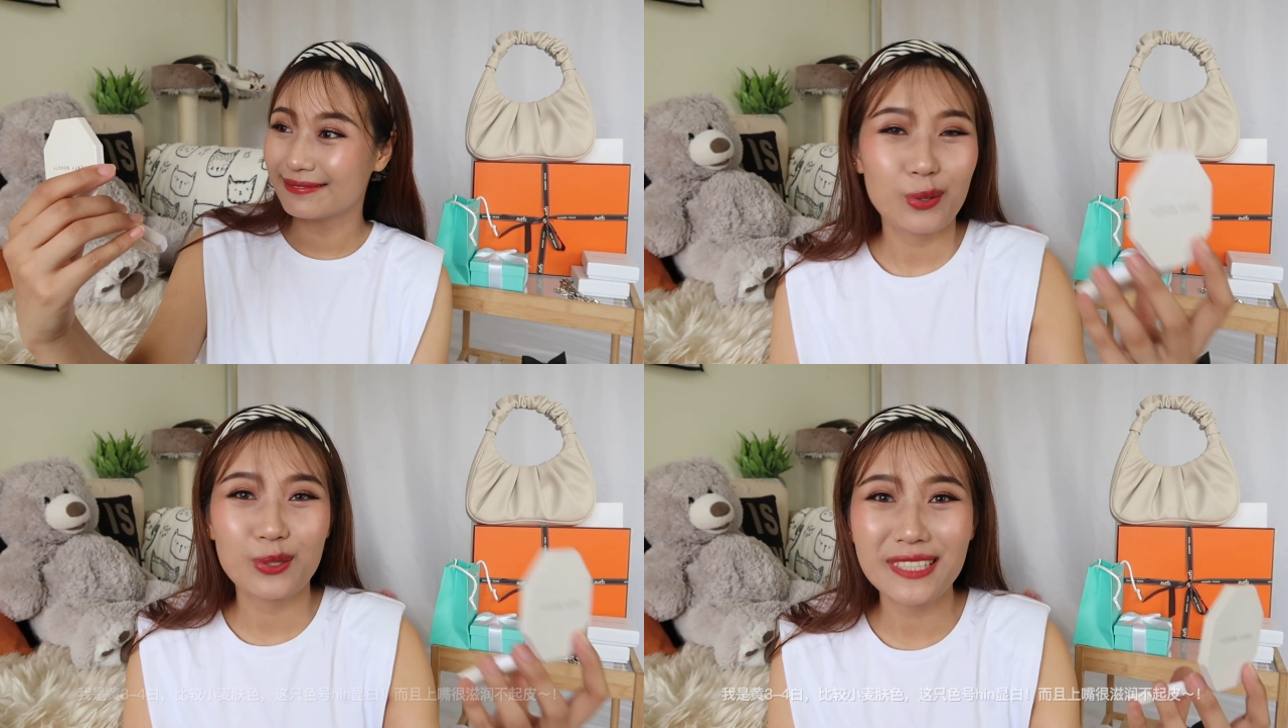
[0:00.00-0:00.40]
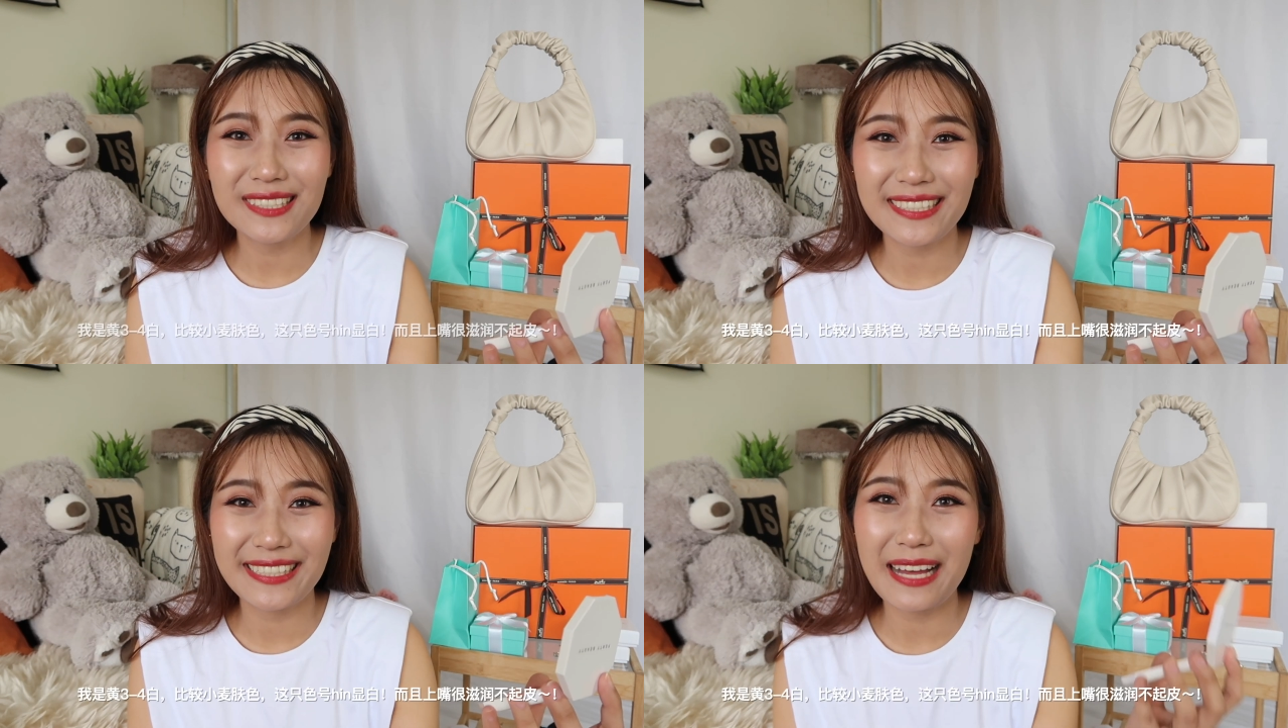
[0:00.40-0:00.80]
我从镜
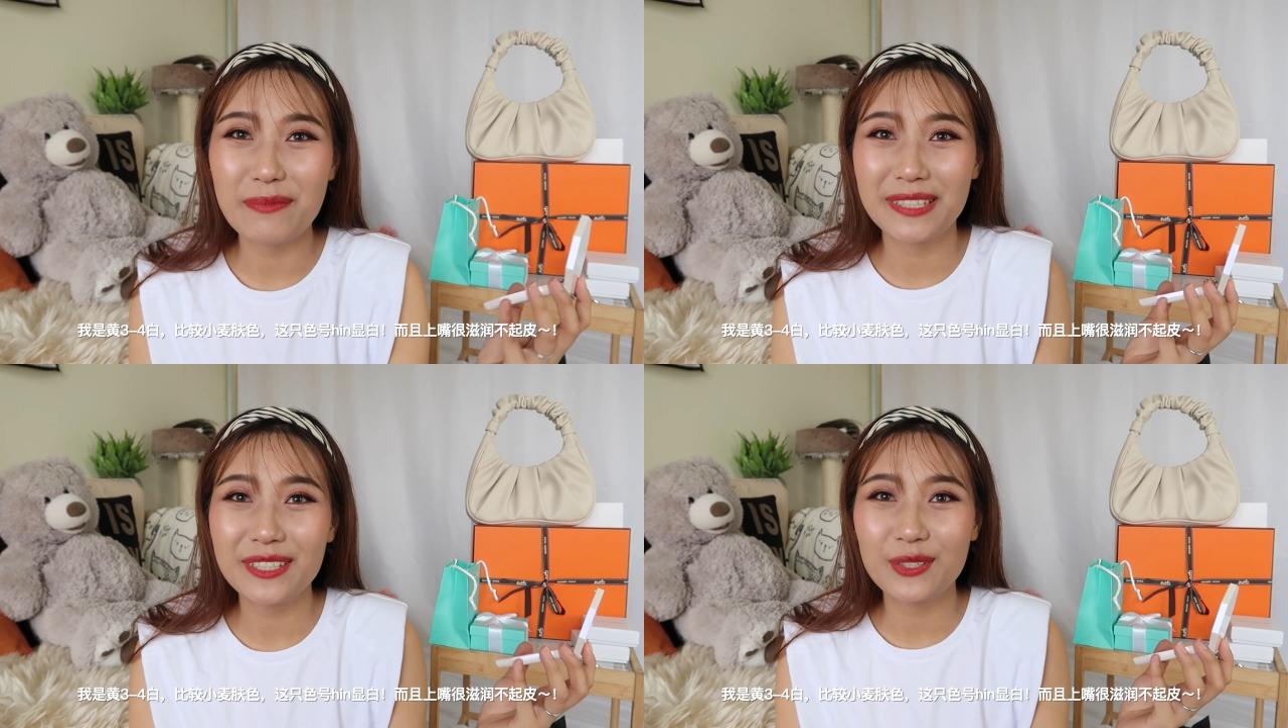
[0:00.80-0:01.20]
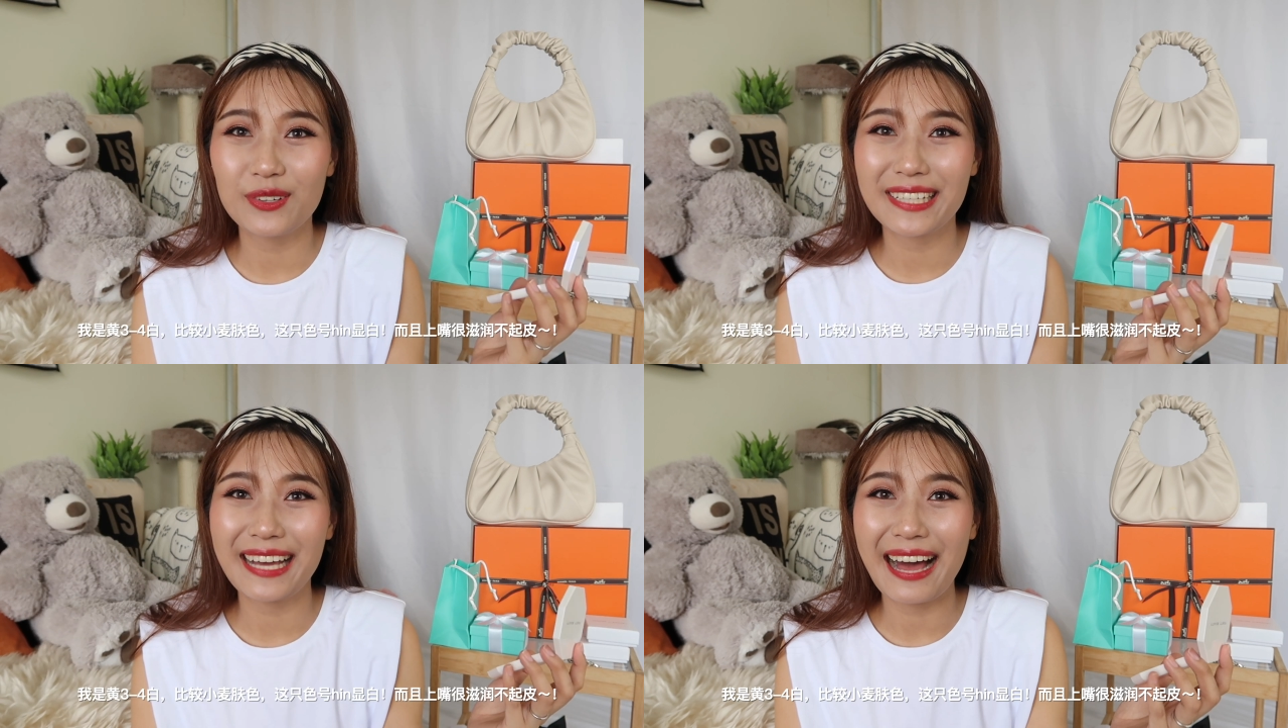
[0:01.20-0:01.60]
子里看比镜
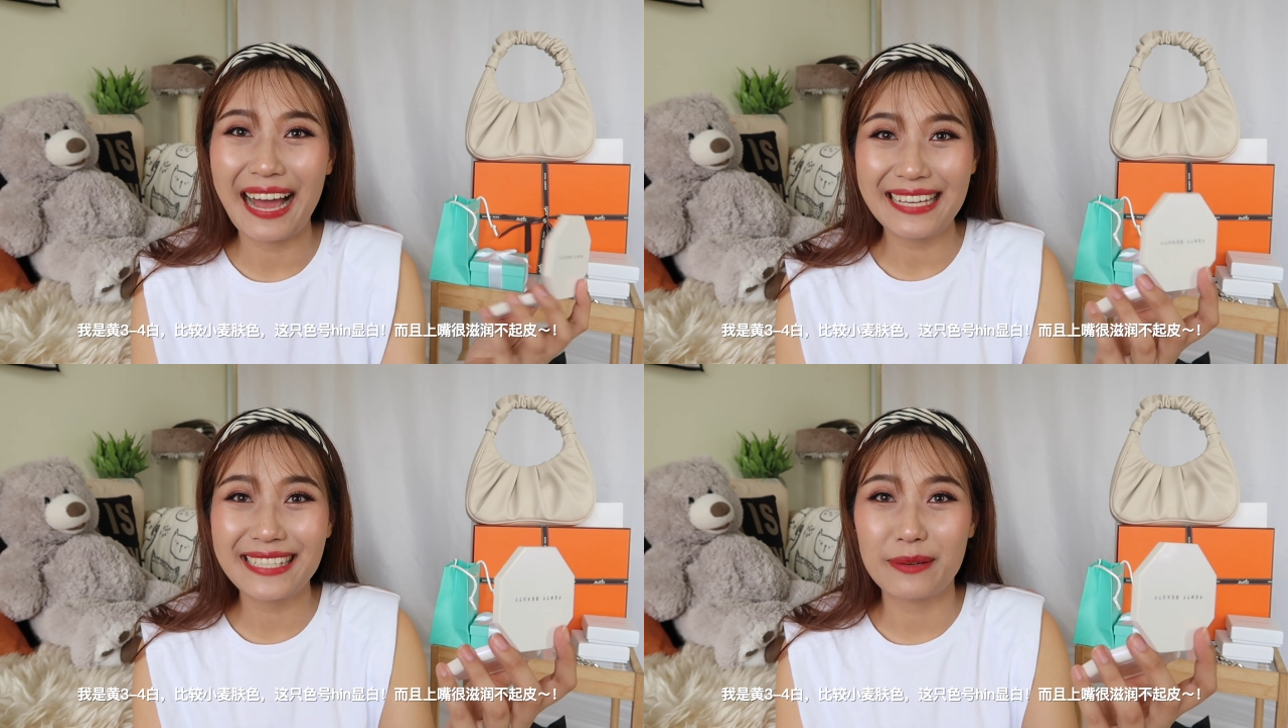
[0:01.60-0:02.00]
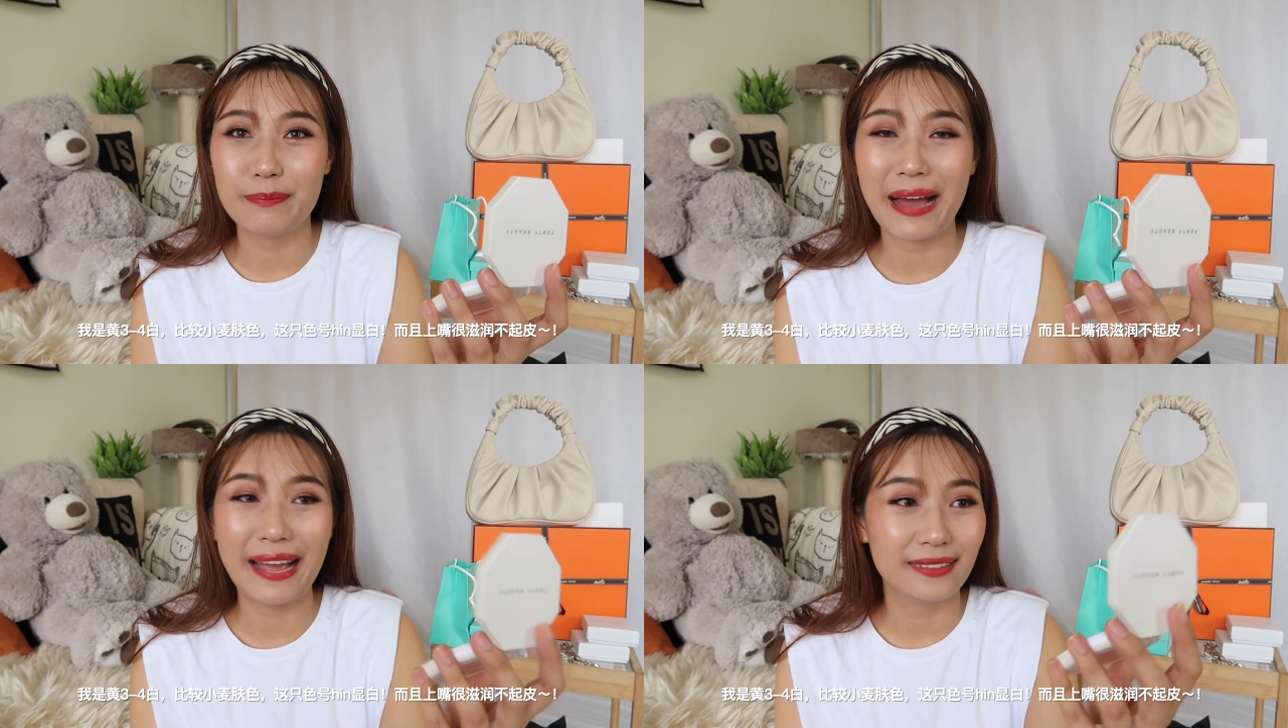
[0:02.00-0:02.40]
头里看还显
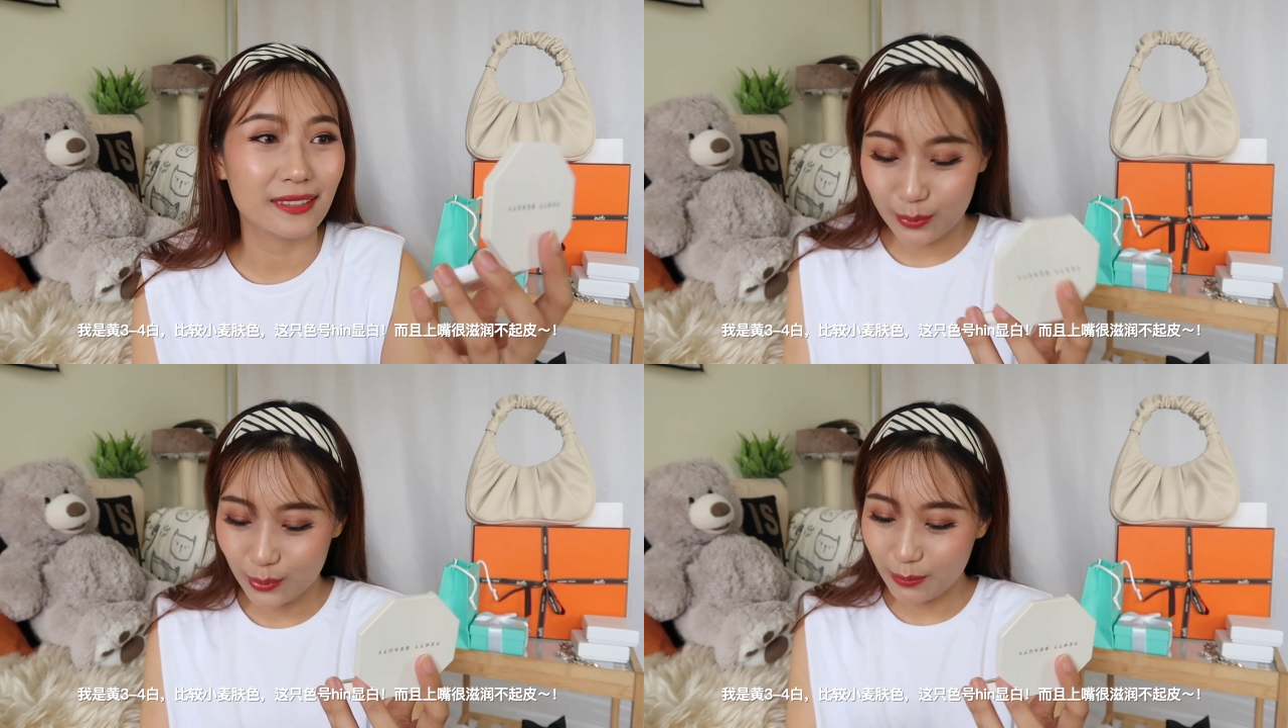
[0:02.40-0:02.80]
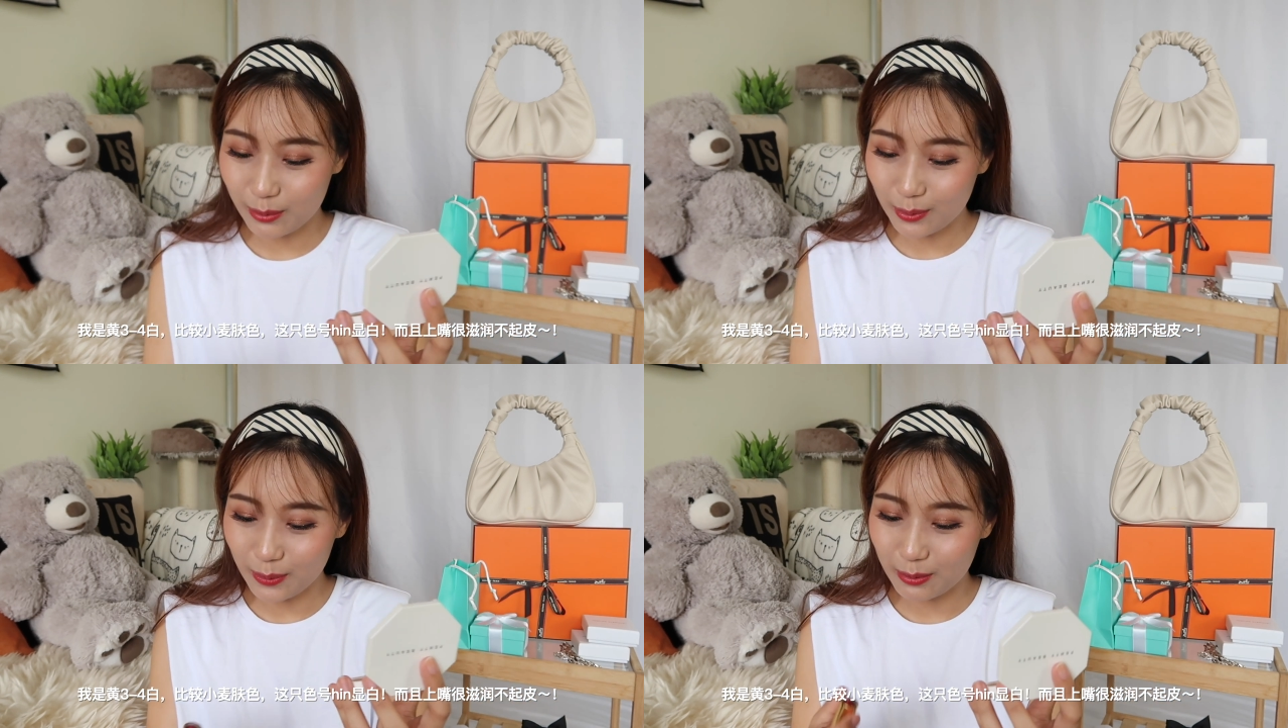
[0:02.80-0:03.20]
白呢，不错
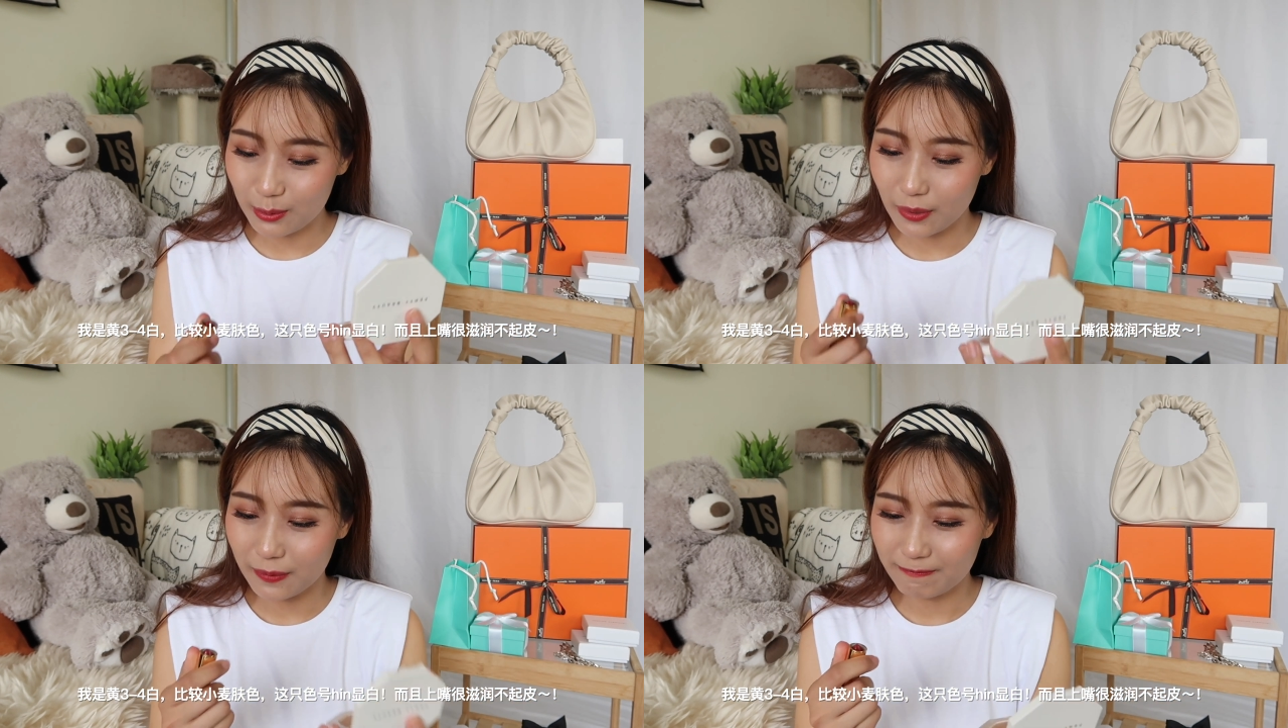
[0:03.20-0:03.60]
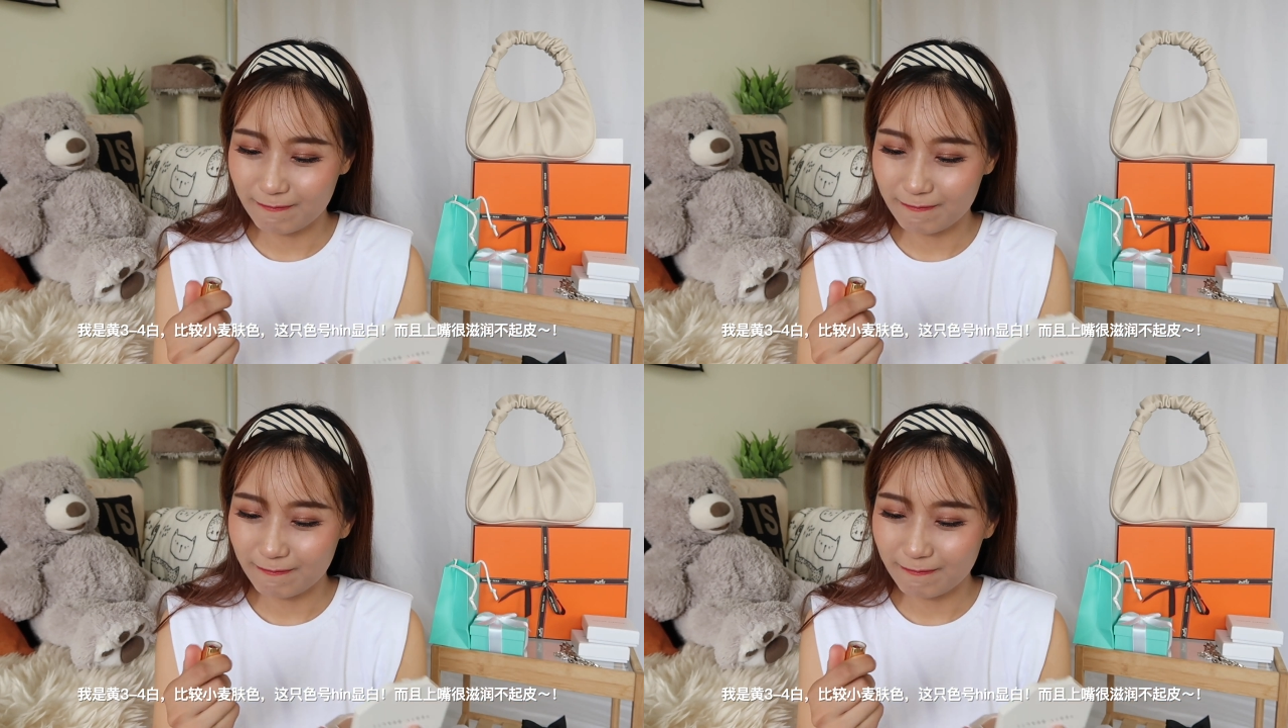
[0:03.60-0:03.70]
不错不错。